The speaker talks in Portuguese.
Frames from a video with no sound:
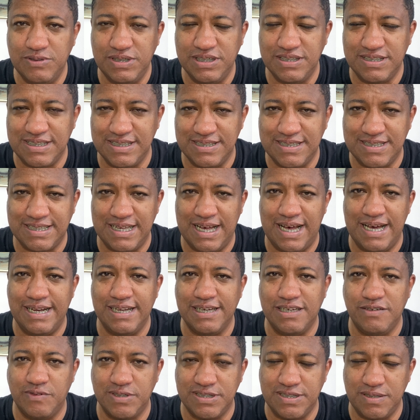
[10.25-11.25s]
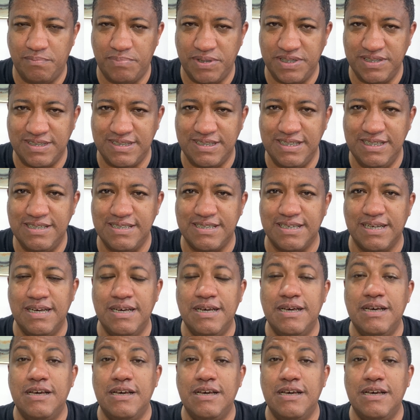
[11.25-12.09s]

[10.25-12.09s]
necessária que você precisa.